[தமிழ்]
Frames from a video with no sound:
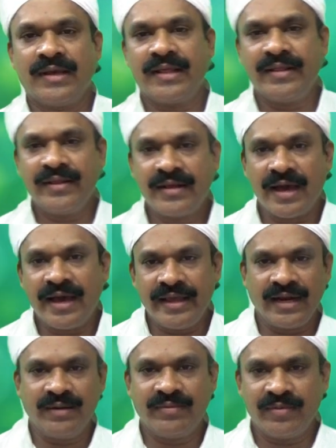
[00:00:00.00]
அதாவது
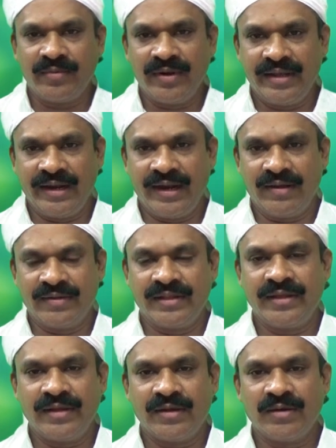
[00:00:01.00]
காய்கள் பொம்மூலிகையில்
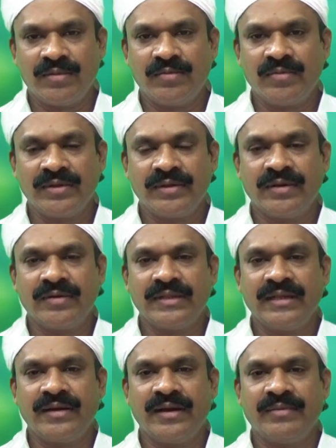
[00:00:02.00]
வந்து மொத்தம்
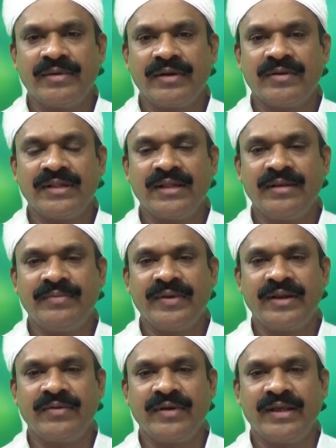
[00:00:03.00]
வந்து நமக்கு வந்து
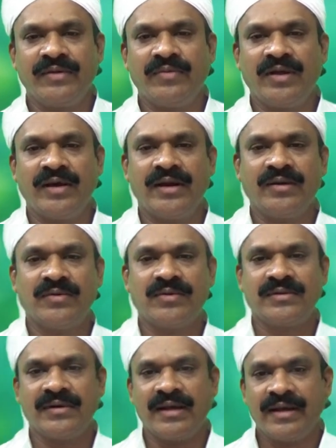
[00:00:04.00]
பெரியவங்க எவ்வளோ காணும்
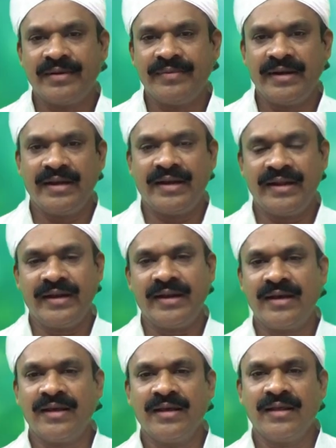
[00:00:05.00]
கொடுத்துருக்காங்க அப்படின்னு கேட்டிங்கன்னா
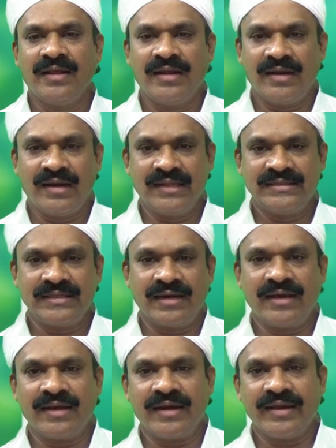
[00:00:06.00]

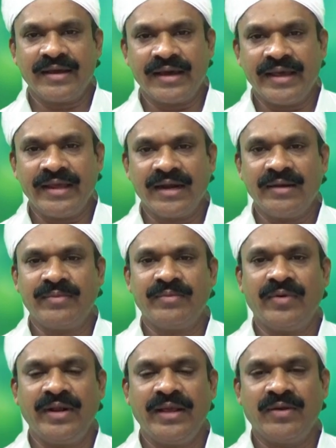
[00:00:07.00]
லட்சக்கணக்கான காய்கள்
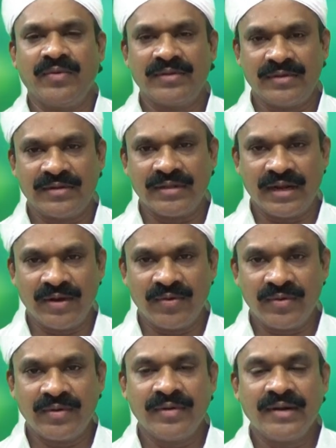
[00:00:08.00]
பொம்மூலிகை
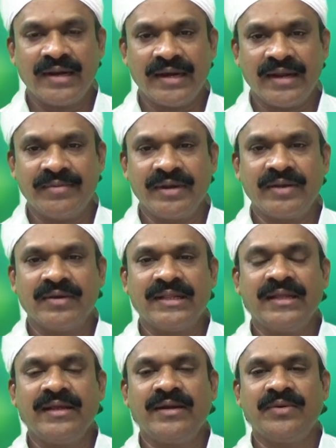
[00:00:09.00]
கொடுத்துருந்தாலும் நமக்கு
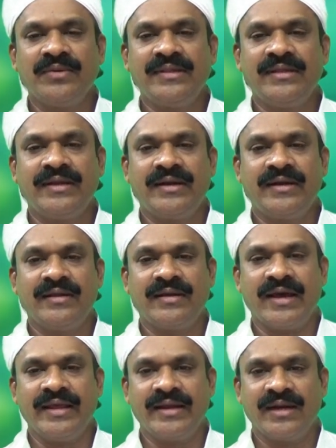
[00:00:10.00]
வந்து நூற்றி எட்டு
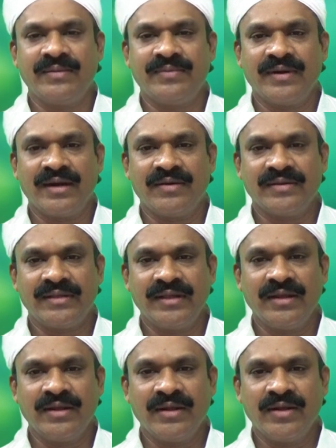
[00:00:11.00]
காயக்கல்பங்களை வந்து
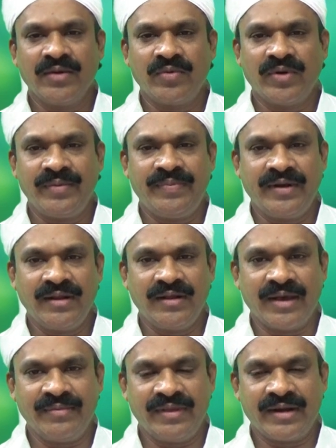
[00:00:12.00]
குறிப்பிட்டு
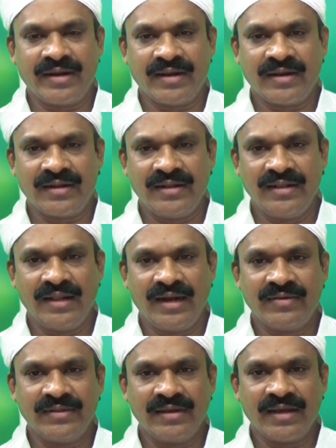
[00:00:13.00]
காமிக்கிறாங்க
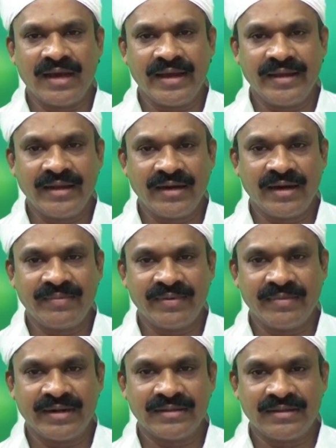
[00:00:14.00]
இதெல்லாம் வந்து
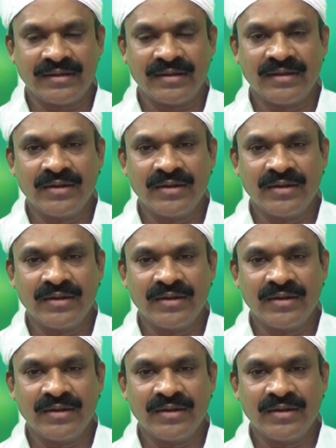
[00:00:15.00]
காயக்கல்பம் மருந்து